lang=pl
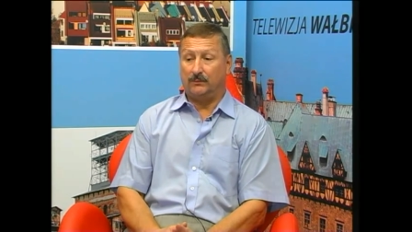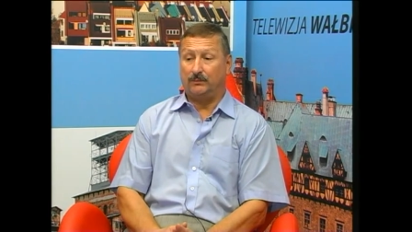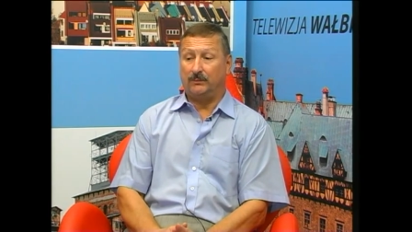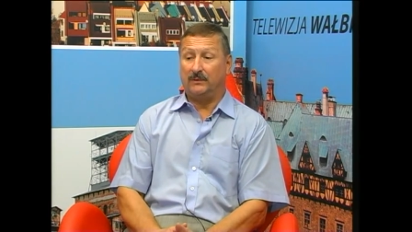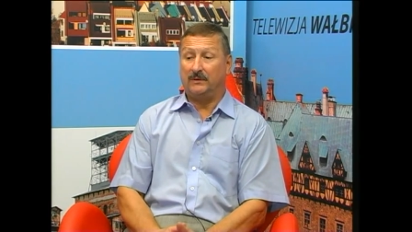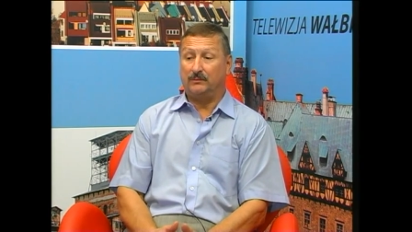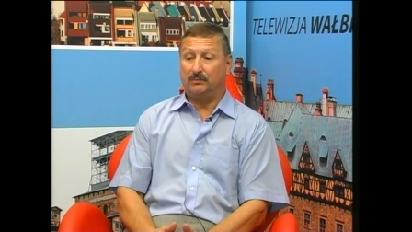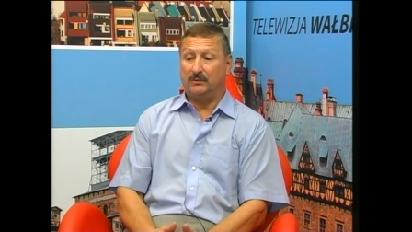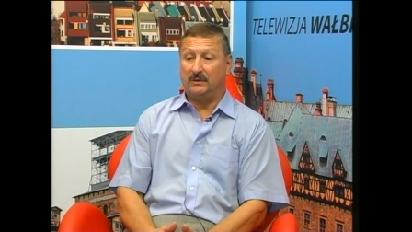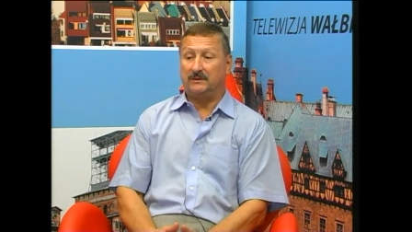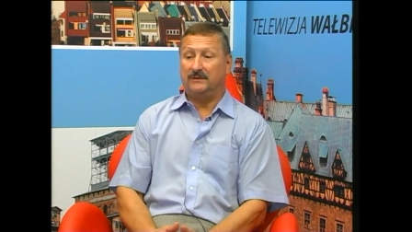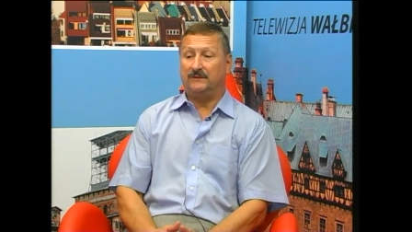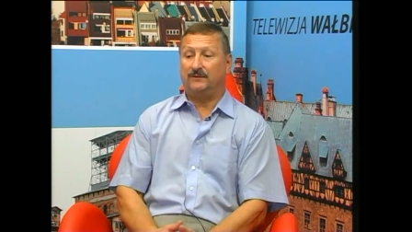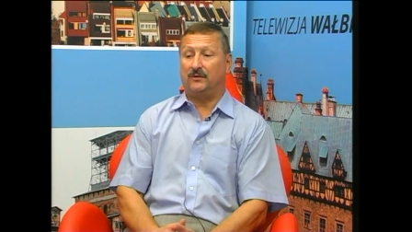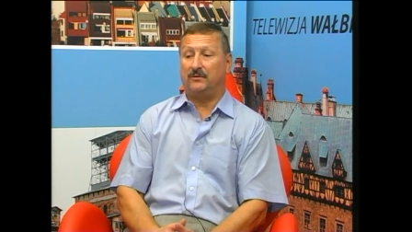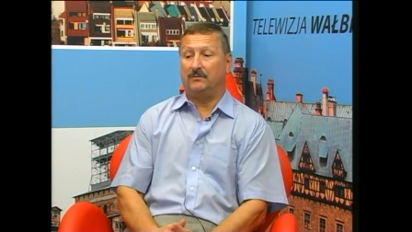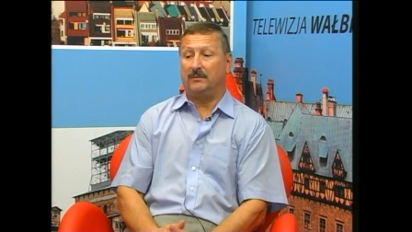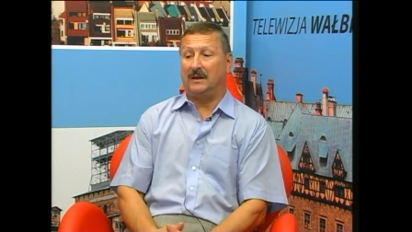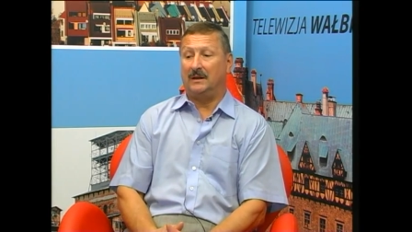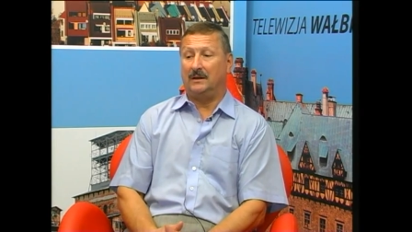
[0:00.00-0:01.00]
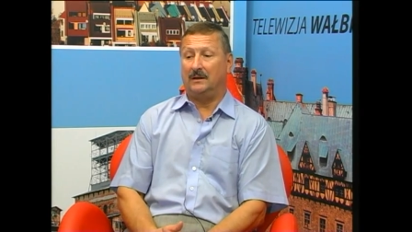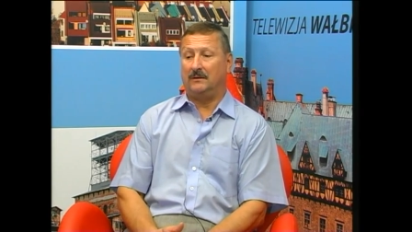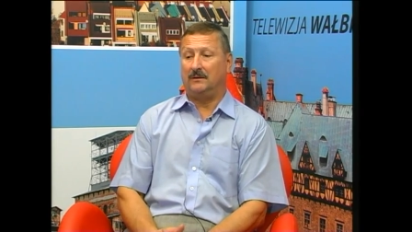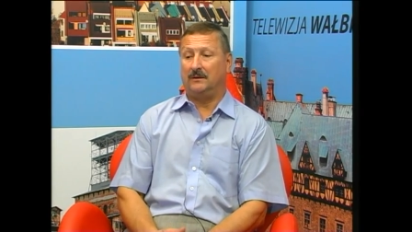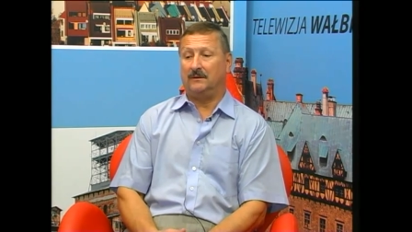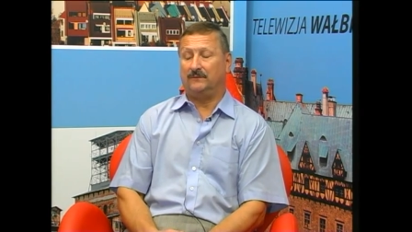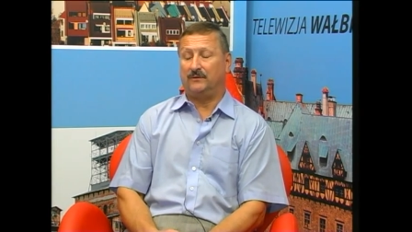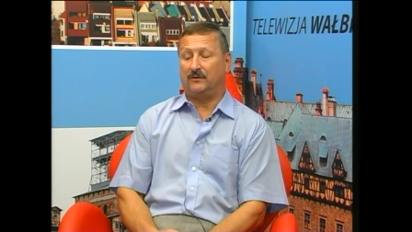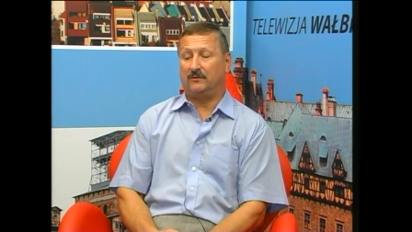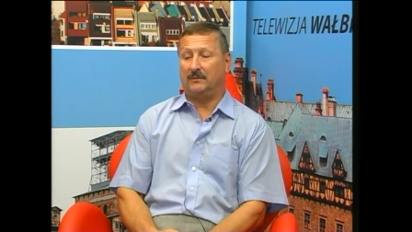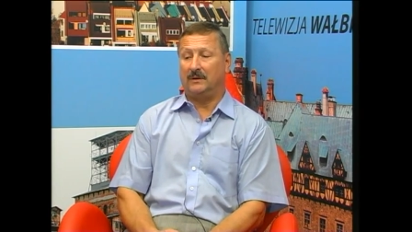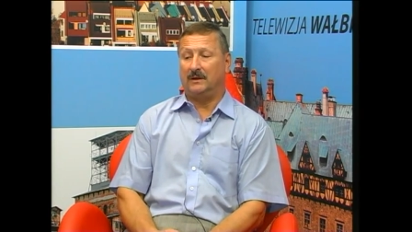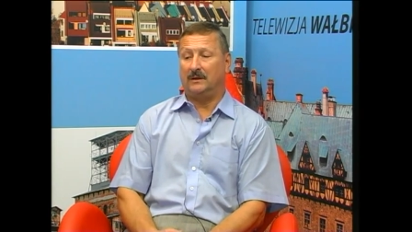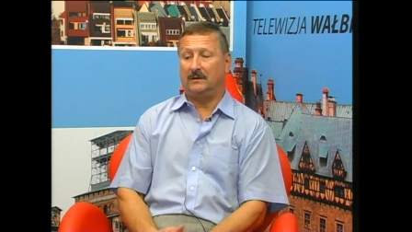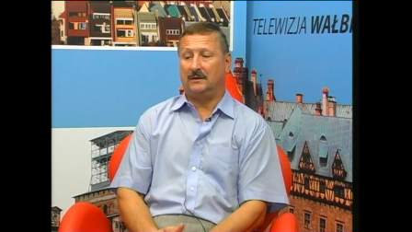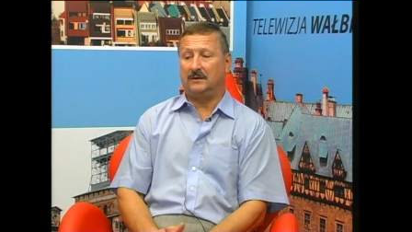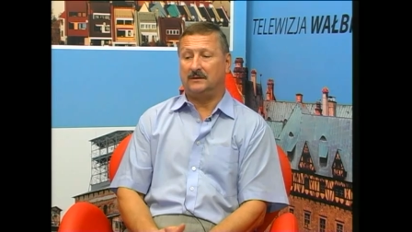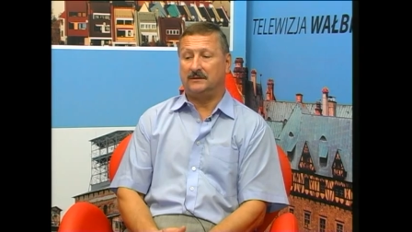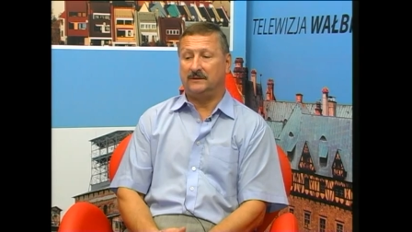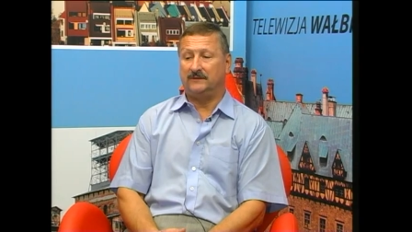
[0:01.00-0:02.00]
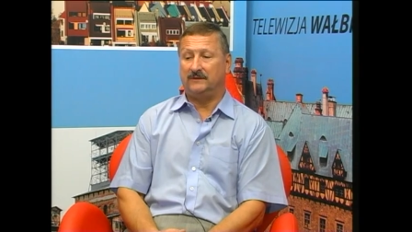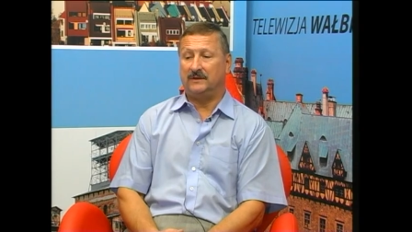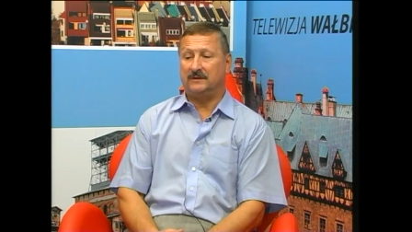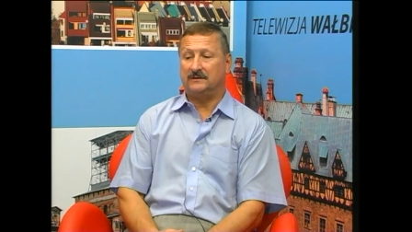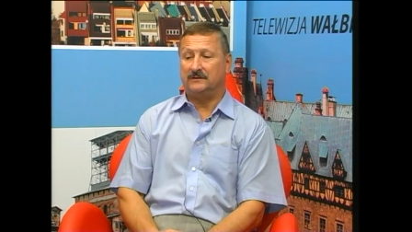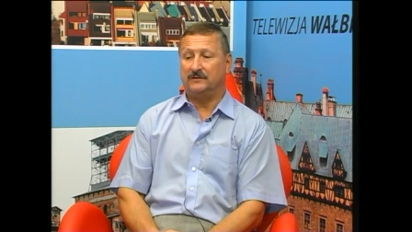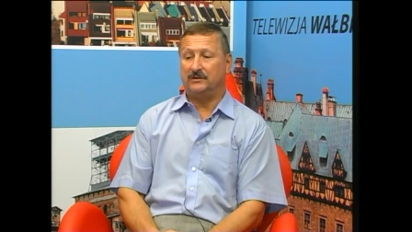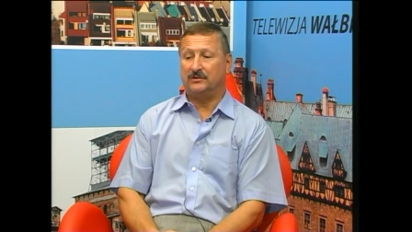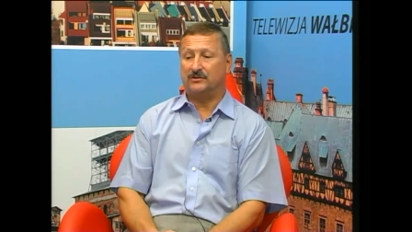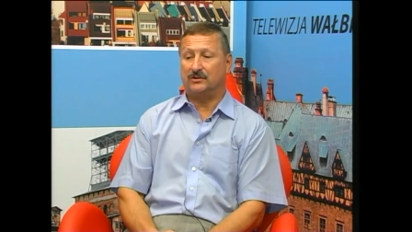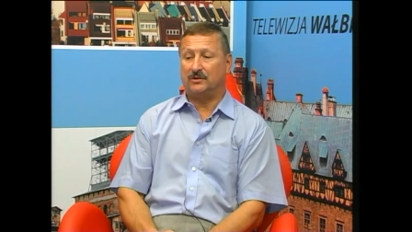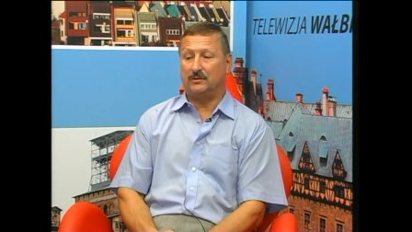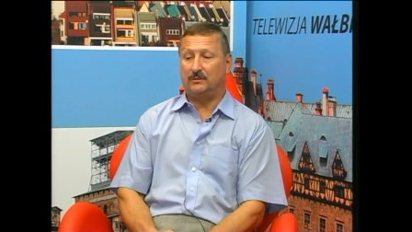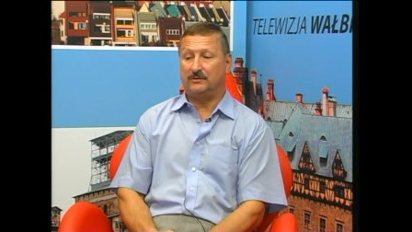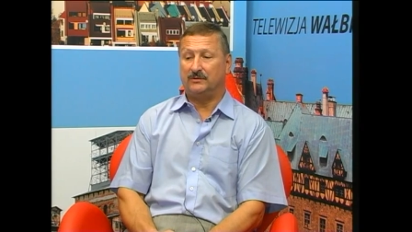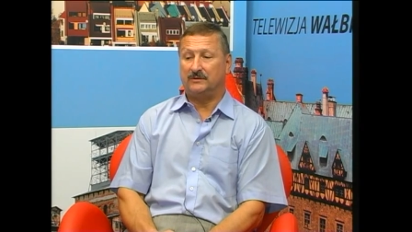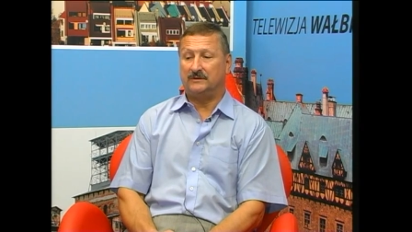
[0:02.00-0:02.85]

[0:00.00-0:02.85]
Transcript: były błędy formalne, formalne z likwidacją tej szkoły,